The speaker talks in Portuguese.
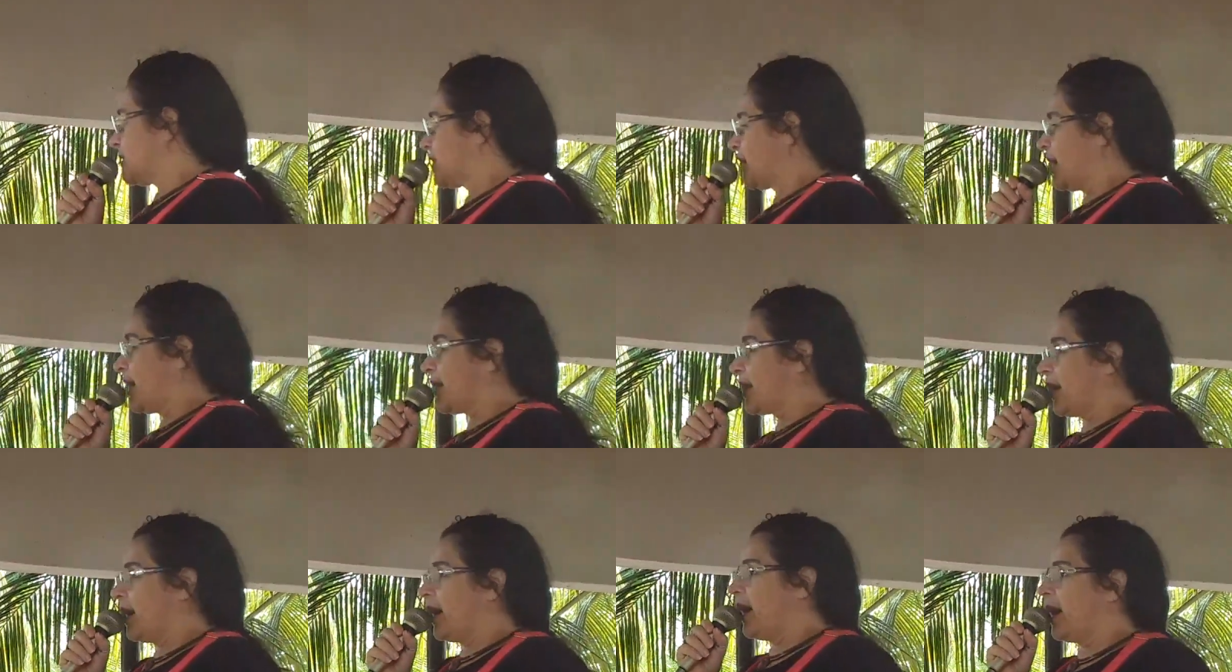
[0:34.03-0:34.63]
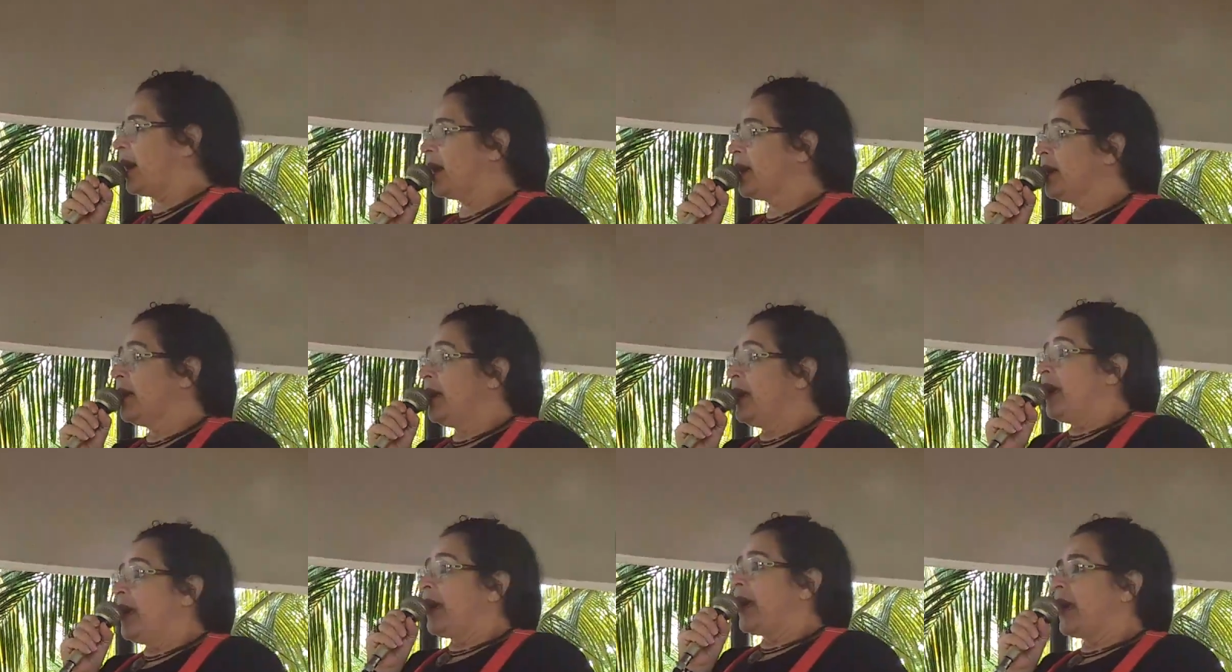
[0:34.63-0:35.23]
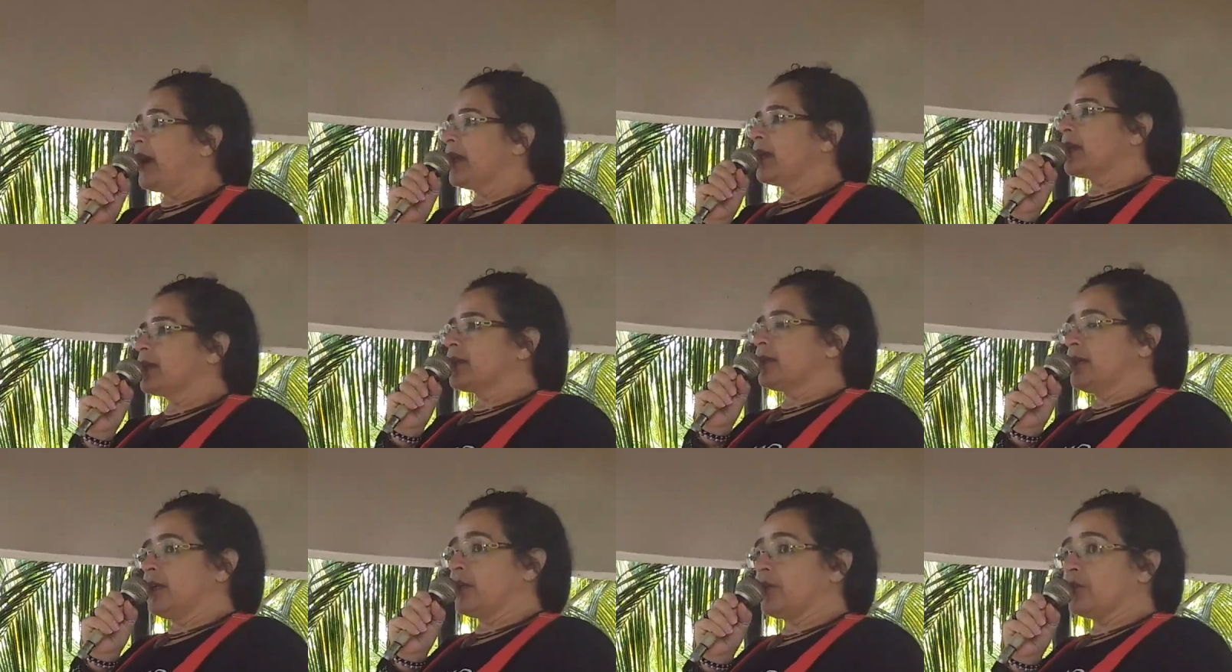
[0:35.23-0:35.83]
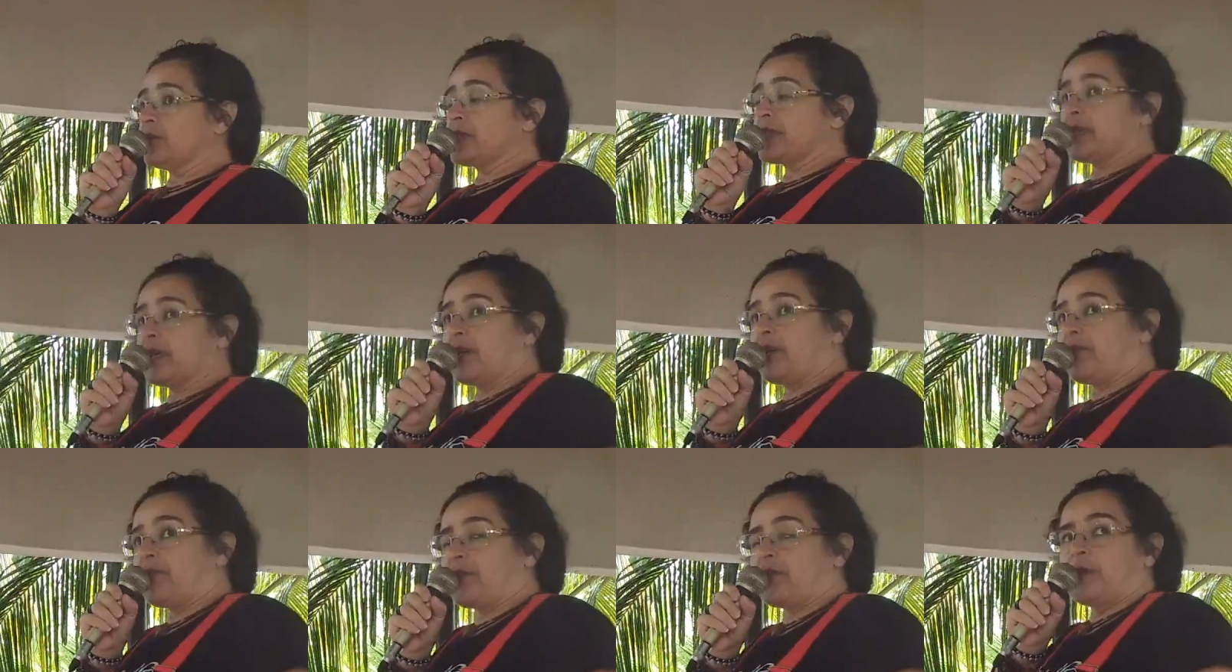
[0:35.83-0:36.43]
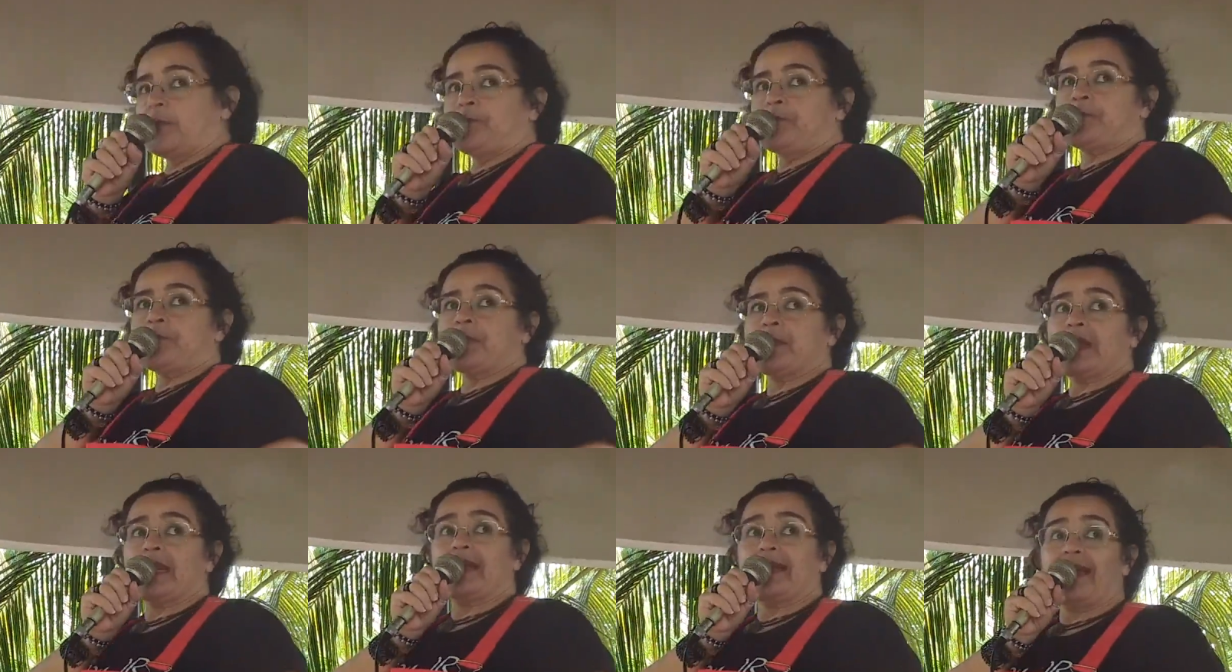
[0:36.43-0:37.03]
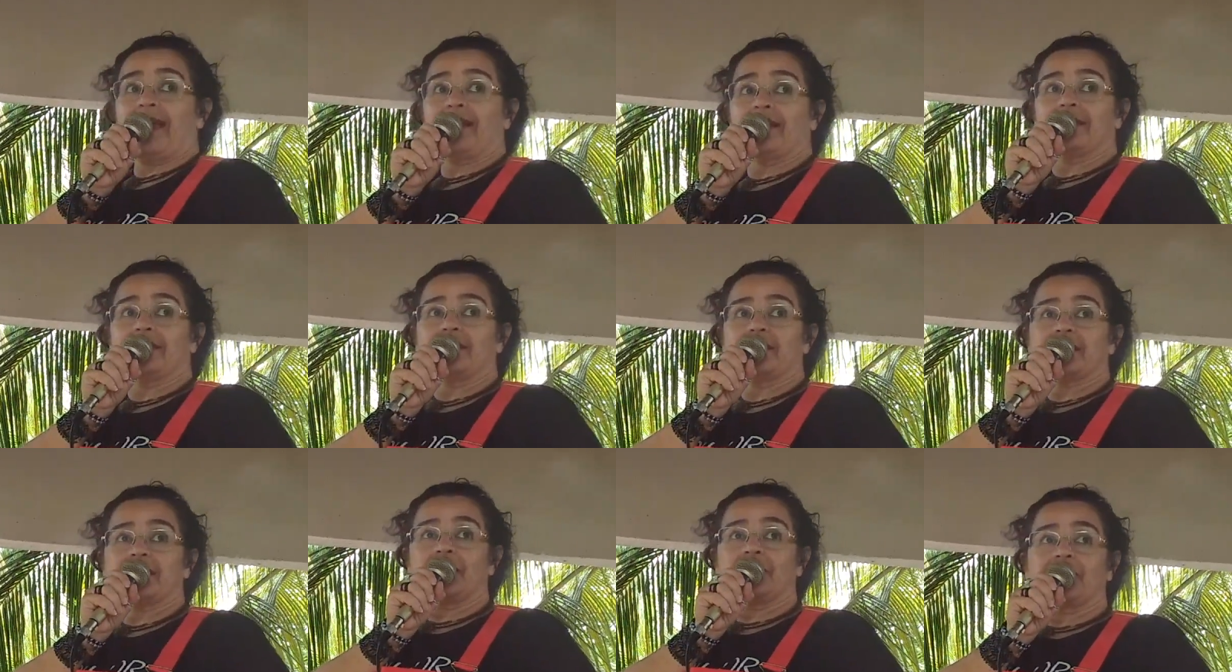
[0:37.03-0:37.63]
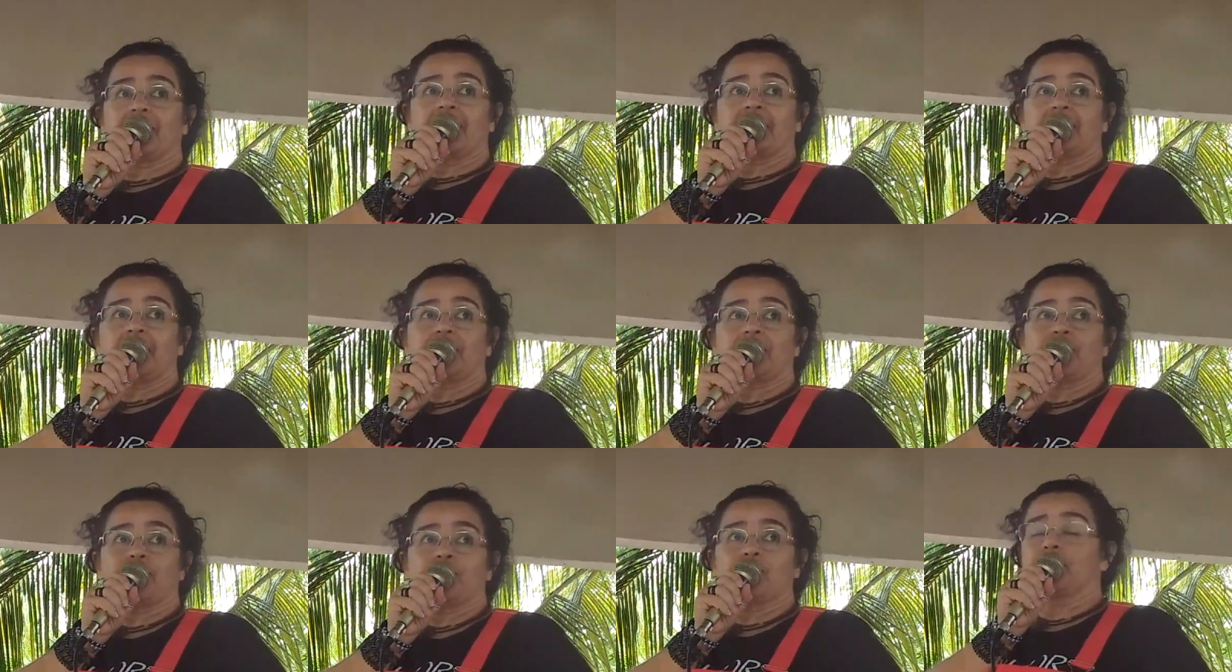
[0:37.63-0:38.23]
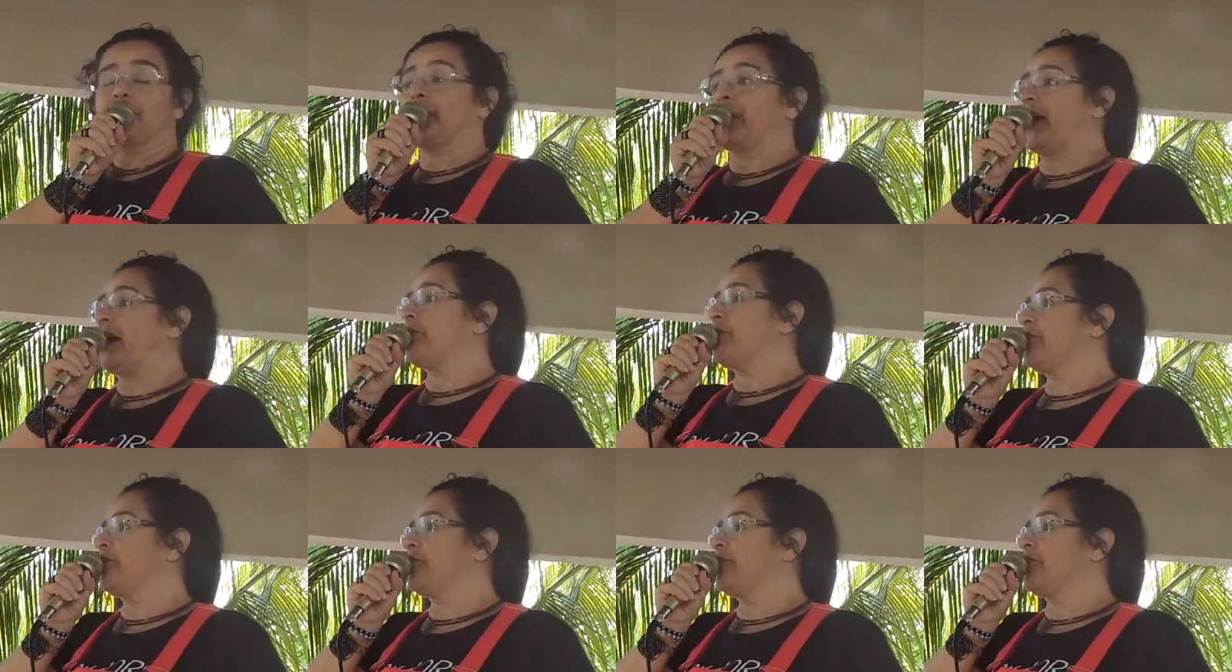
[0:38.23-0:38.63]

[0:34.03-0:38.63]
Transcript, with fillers: Ceará. Ela, inclusive, ela disse que ia fazer tudo para